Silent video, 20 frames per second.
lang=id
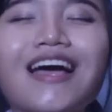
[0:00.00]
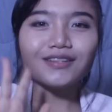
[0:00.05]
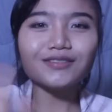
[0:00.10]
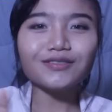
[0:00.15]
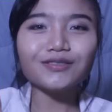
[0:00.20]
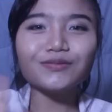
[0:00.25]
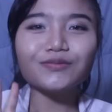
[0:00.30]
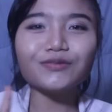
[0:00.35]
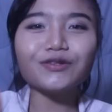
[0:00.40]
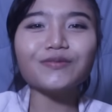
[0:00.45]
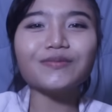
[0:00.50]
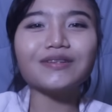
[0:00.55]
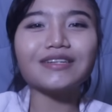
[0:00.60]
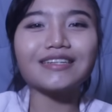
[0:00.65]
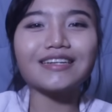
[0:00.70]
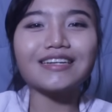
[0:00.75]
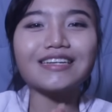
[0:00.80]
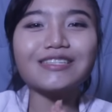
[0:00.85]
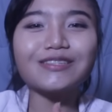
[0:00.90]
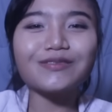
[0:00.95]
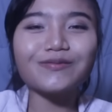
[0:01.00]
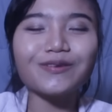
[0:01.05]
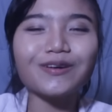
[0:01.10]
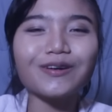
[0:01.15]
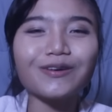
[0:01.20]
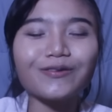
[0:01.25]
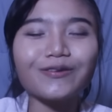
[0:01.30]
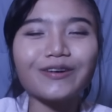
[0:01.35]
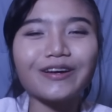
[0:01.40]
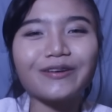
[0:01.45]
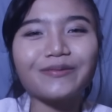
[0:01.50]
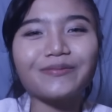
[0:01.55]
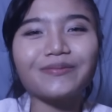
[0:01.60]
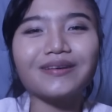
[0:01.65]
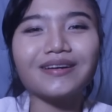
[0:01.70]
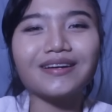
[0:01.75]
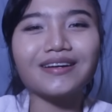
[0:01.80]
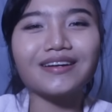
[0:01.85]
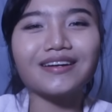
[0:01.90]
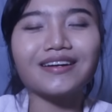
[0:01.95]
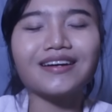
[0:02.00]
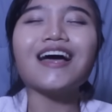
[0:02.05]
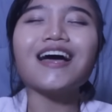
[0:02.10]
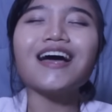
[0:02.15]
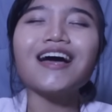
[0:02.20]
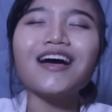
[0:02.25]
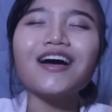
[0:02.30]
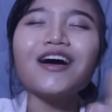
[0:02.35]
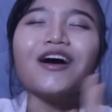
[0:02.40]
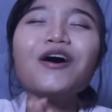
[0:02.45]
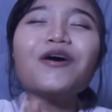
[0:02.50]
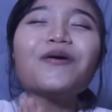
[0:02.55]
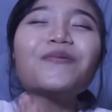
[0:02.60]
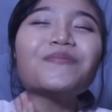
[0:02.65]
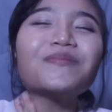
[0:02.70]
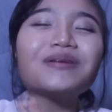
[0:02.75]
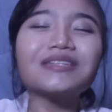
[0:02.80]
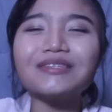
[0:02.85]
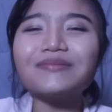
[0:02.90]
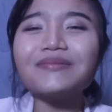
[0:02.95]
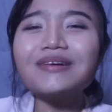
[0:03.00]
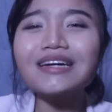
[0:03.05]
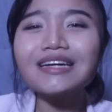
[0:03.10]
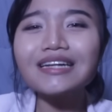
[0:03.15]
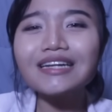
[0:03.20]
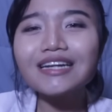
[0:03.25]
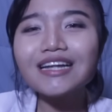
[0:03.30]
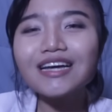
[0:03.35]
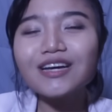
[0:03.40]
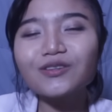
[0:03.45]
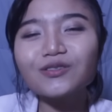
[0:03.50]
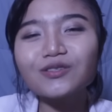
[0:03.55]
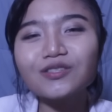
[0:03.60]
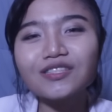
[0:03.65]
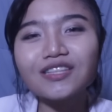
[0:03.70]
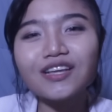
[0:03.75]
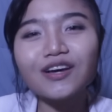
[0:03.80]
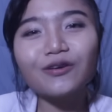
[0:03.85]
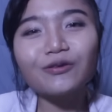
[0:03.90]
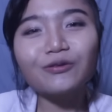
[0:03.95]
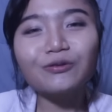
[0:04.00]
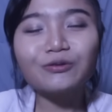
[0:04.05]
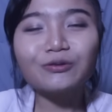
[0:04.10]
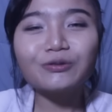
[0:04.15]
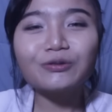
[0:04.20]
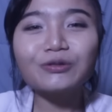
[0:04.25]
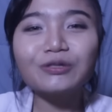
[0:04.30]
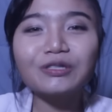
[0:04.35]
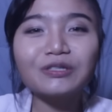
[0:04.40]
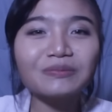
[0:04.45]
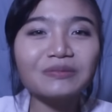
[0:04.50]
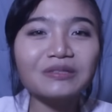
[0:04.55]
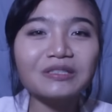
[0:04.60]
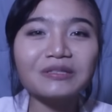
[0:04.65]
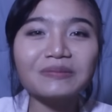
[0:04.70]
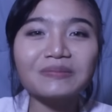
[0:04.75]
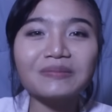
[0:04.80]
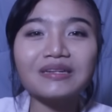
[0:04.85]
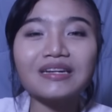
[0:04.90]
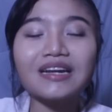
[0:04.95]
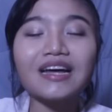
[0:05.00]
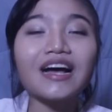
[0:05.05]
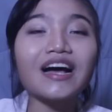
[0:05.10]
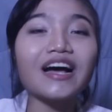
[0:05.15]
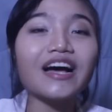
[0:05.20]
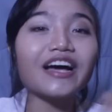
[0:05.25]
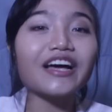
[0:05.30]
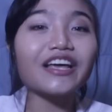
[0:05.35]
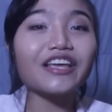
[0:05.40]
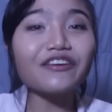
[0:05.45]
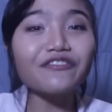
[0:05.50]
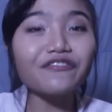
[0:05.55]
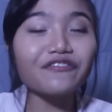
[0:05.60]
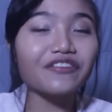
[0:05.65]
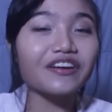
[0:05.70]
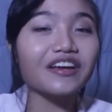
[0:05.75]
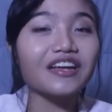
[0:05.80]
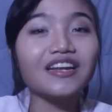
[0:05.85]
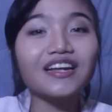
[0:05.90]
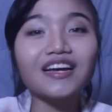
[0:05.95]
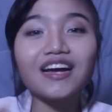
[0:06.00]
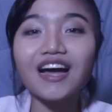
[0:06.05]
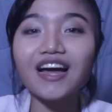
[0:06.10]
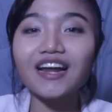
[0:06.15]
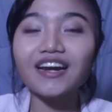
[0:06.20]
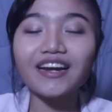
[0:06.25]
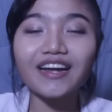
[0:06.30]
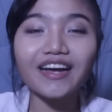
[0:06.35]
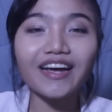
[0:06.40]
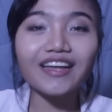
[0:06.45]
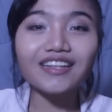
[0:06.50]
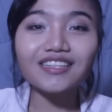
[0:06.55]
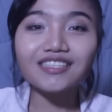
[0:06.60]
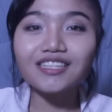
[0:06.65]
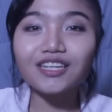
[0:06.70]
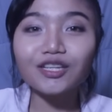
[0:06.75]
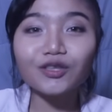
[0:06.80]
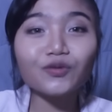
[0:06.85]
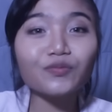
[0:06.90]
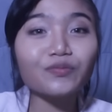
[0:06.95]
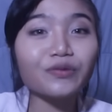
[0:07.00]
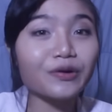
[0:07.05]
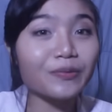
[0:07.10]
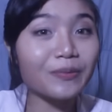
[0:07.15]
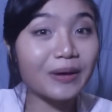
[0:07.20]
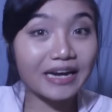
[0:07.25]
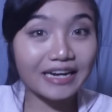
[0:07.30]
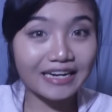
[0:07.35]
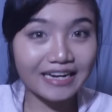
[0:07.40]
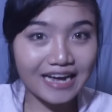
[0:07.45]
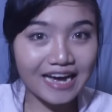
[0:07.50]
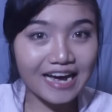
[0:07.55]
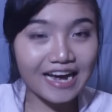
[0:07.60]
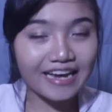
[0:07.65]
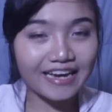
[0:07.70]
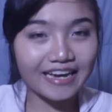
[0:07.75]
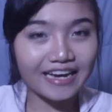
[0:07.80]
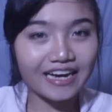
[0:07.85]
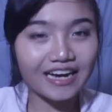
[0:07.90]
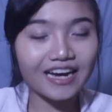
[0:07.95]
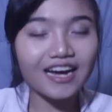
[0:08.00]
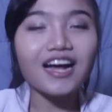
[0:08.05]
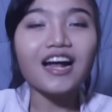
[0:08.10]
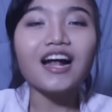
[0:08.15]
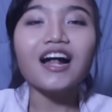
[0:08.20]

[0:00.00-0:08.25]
Halo semuanya, balik lagi sama aku Emma. Pertama kalian harus tahu dulu teman-teman HIV dengan AIDS itu berbeda ya.